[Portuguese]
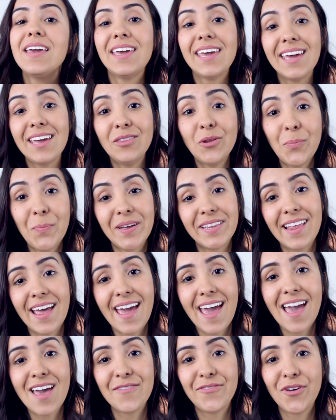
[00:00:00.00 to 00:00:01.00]
E no
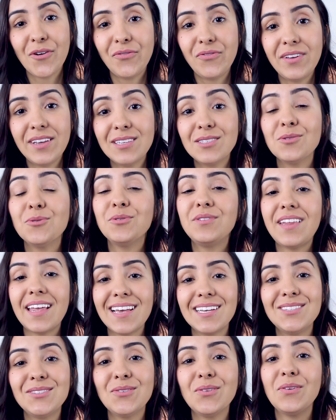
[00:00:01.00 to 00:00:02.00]
PDF eu fiz o
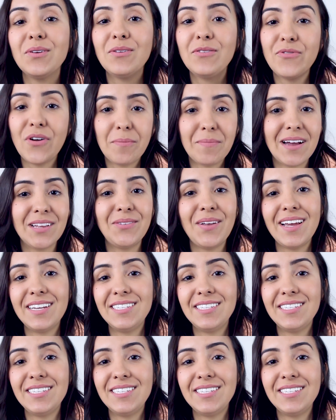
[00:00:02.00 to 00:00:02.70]
texto em formato